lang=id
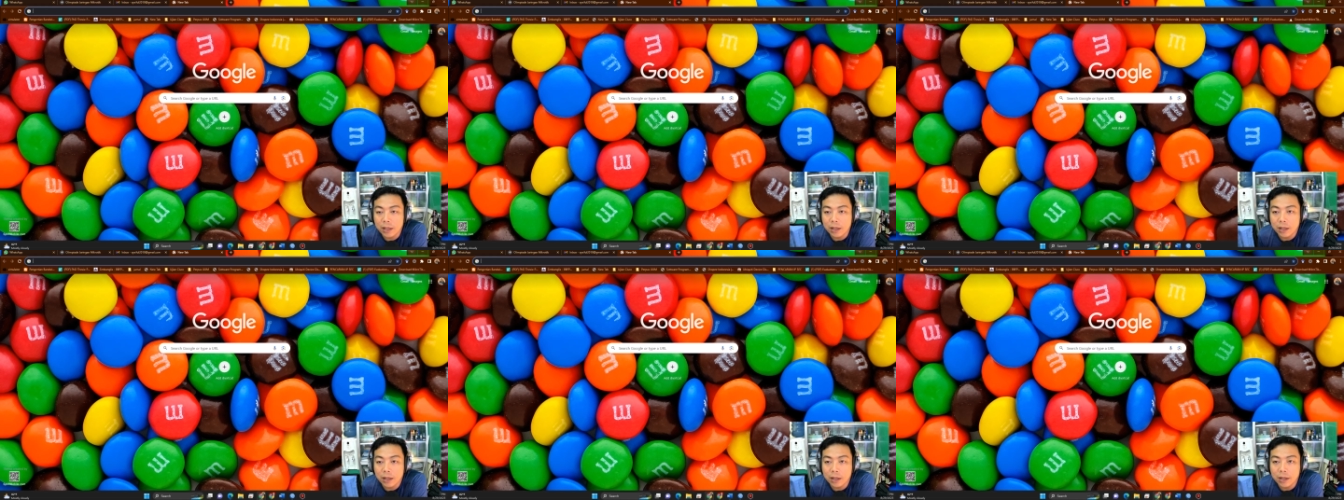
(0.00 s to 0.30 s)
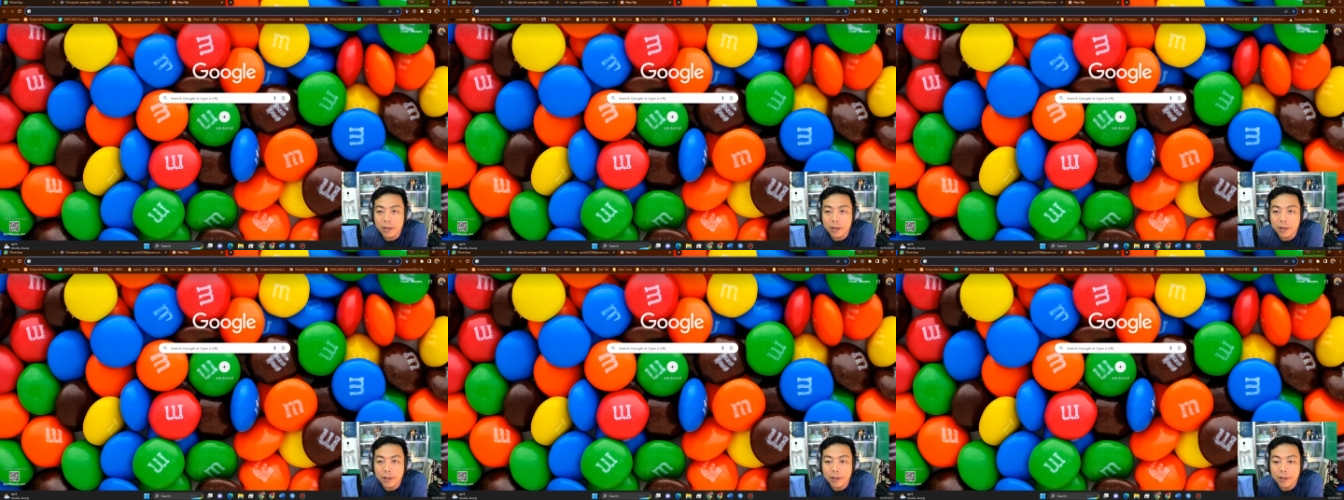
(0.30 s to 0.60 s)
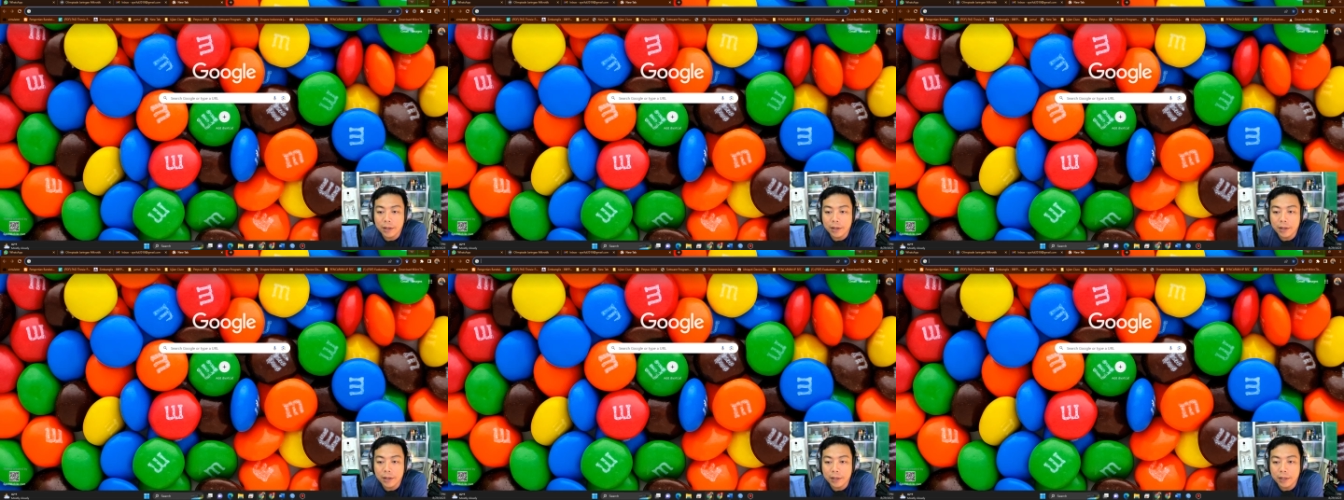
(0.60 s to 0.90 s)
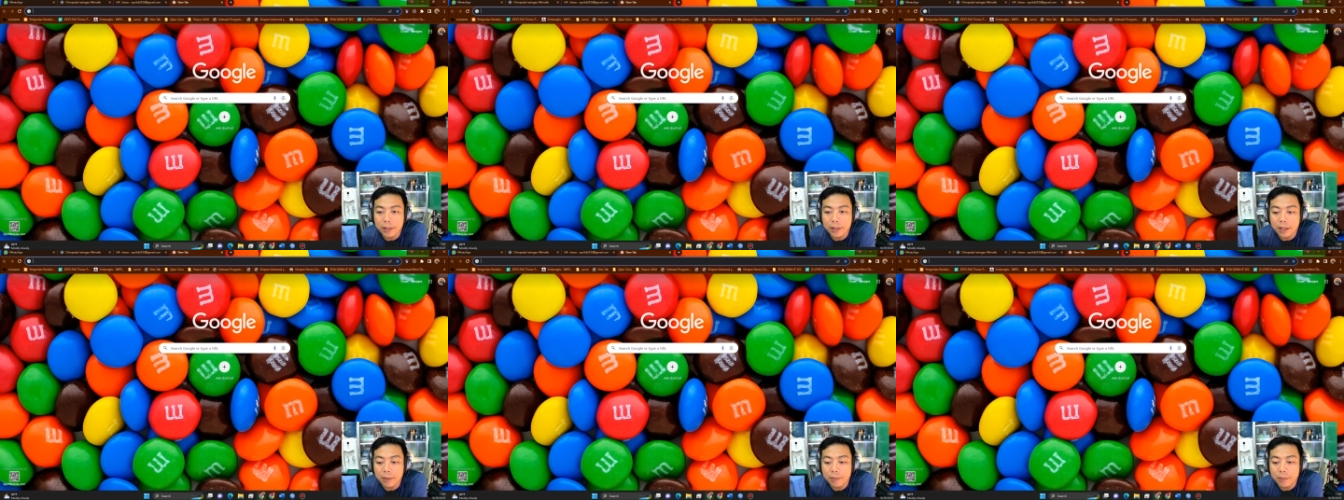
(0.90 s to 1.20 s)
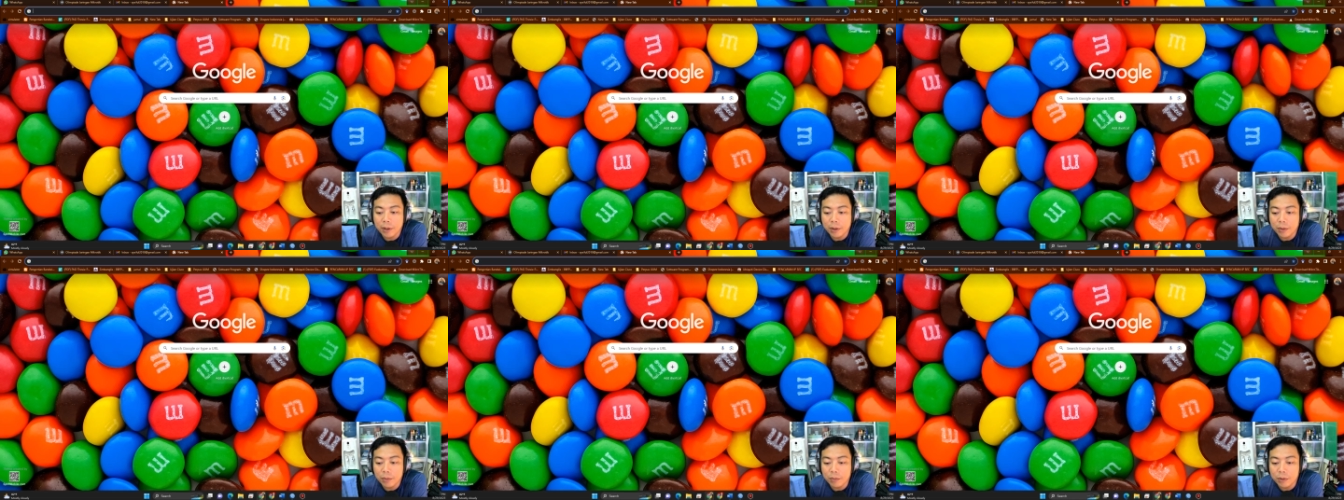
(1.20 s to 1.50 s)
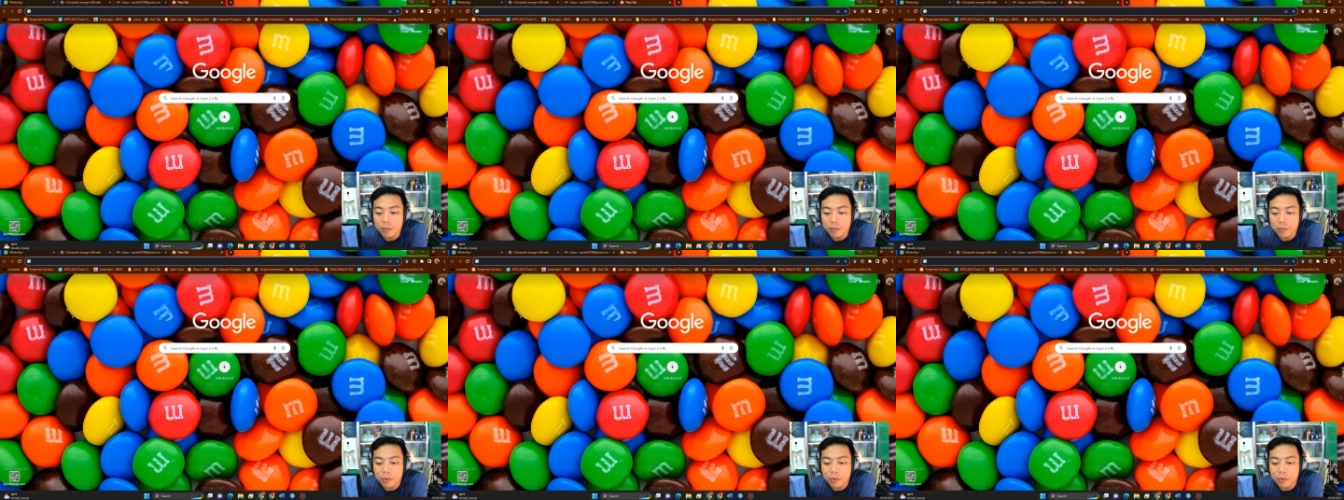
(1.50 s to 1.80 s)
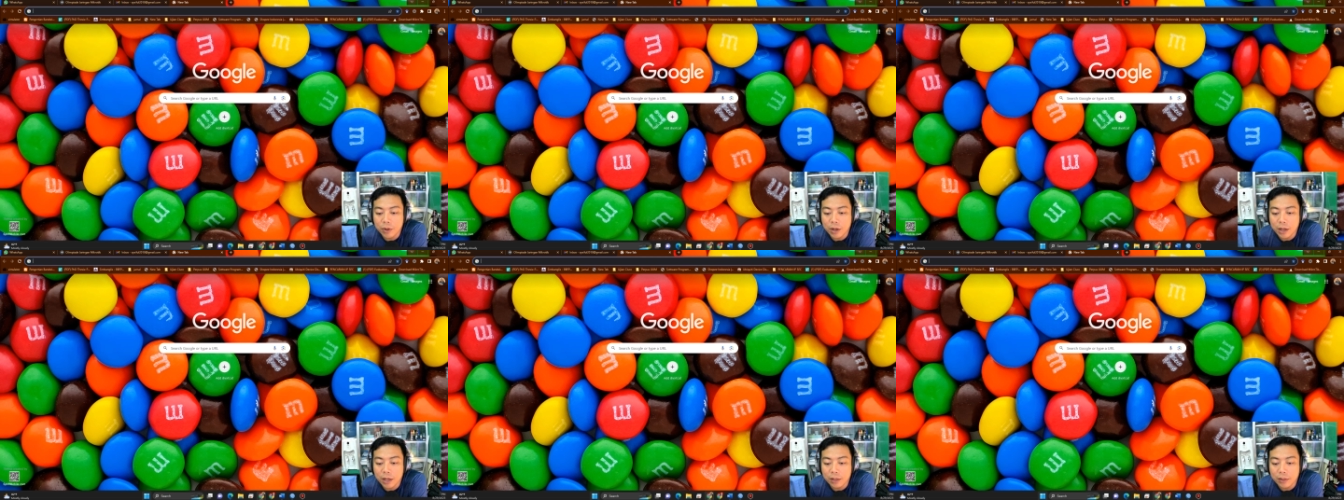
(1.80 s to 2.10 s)
eh, kita mau
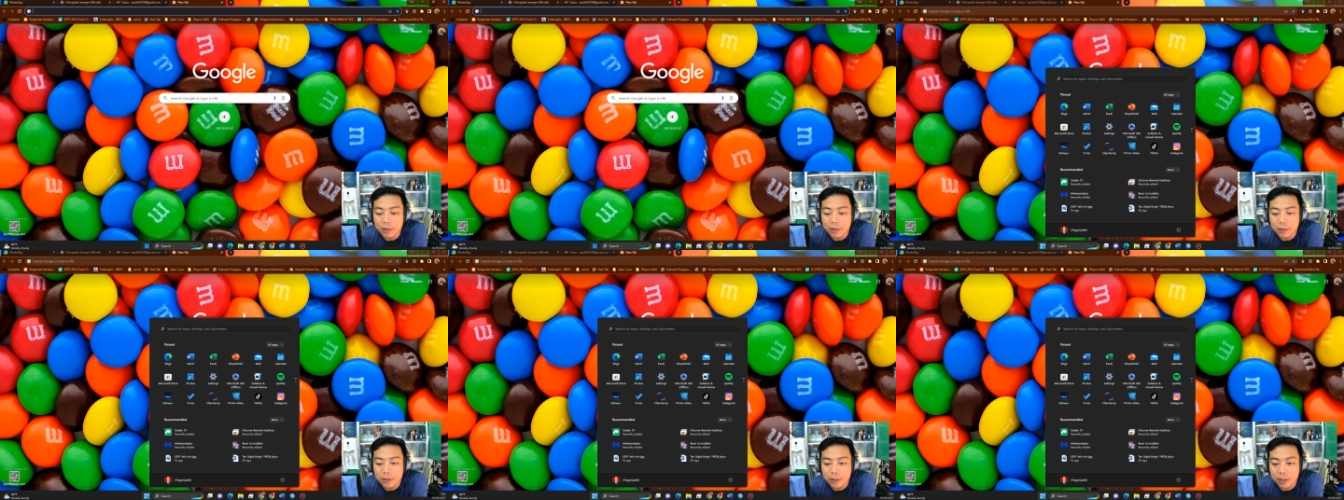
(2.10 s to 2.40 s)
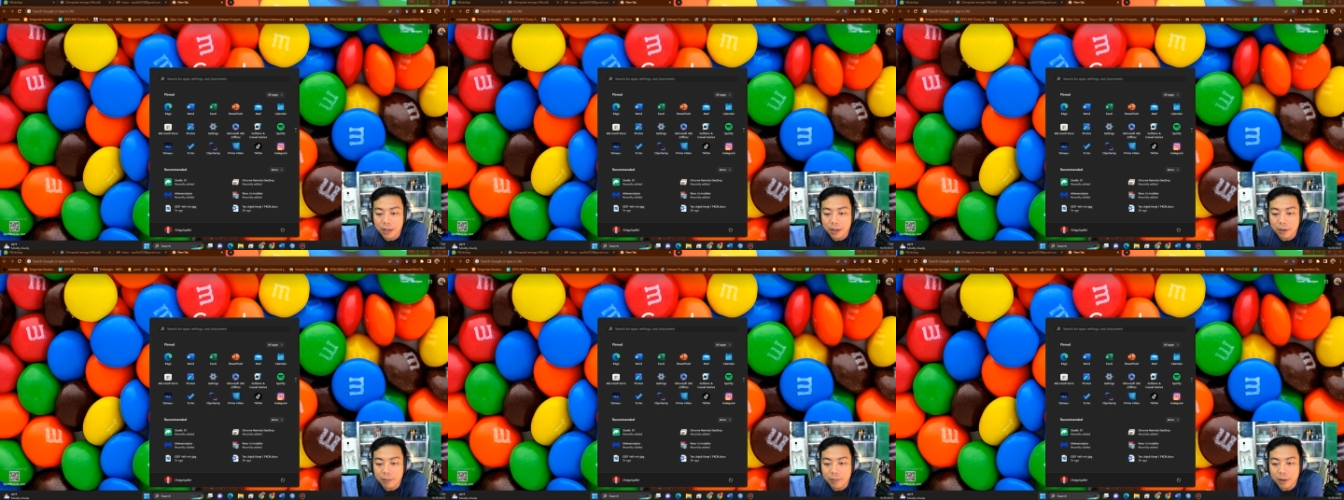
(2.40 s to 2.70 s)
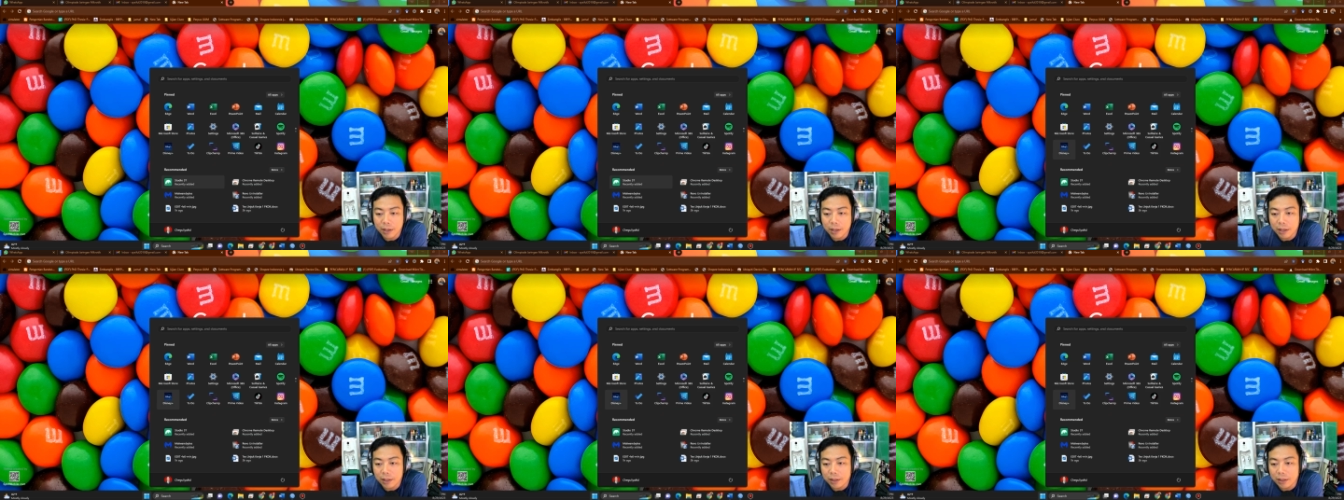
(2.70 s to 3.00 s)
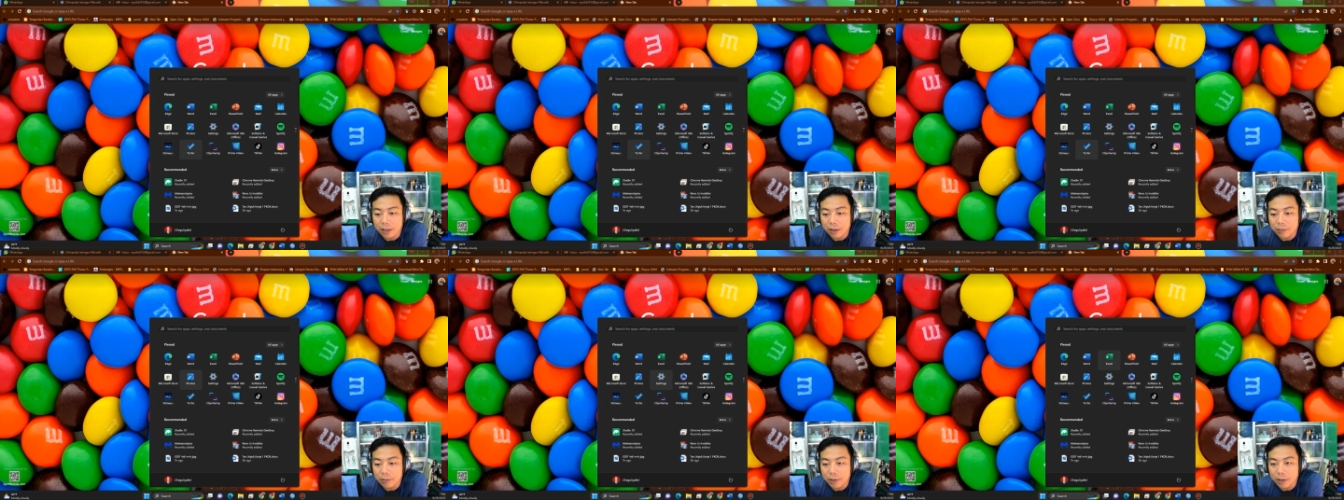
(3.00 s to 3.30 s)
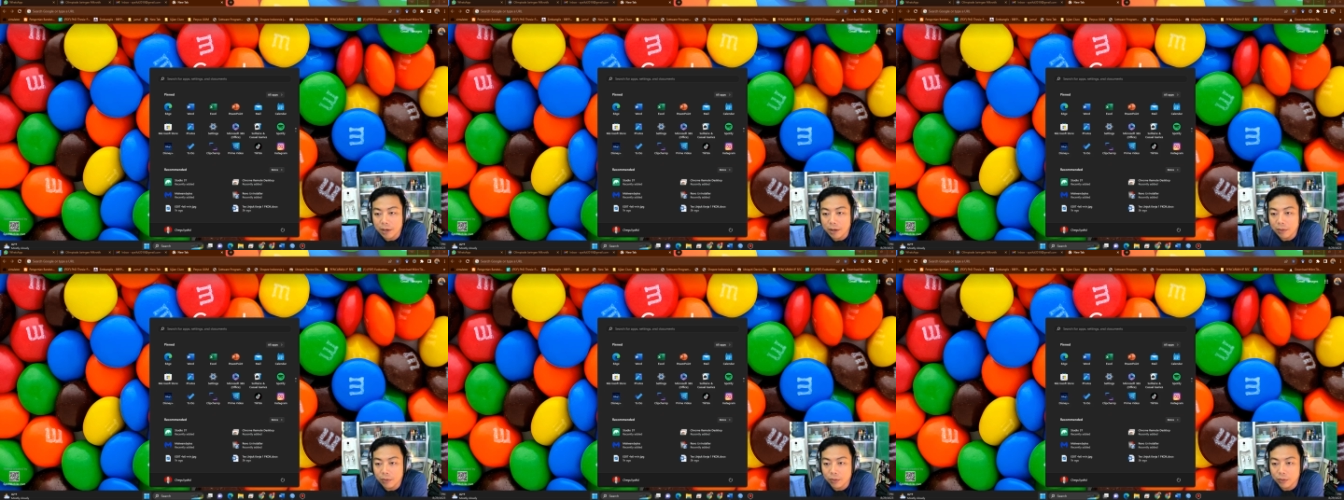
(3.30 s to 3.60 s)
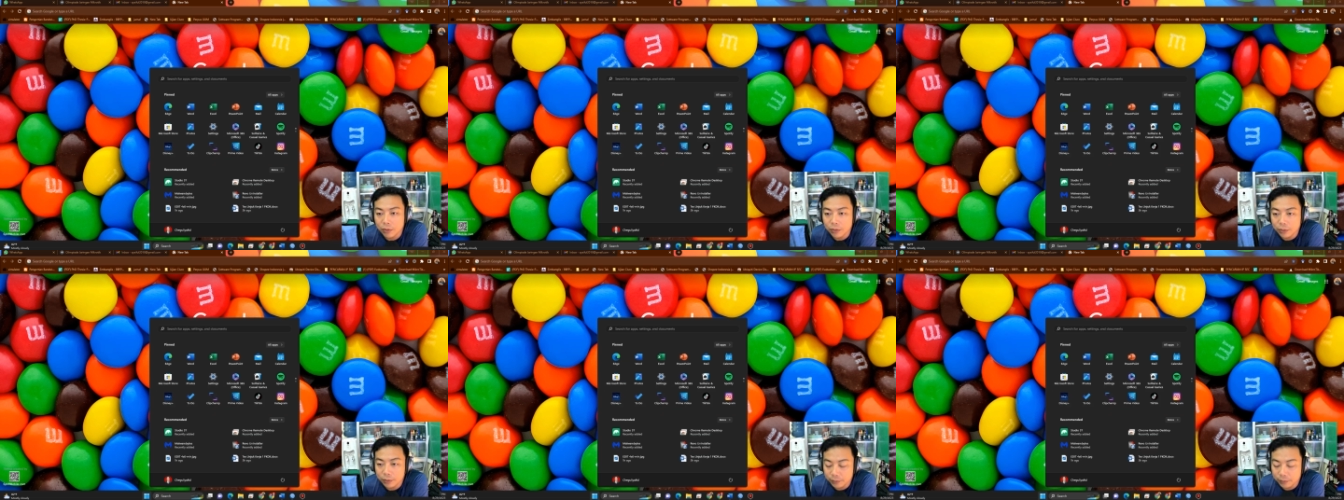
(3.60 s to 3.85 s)
membuat skemanya terlebih dahulu.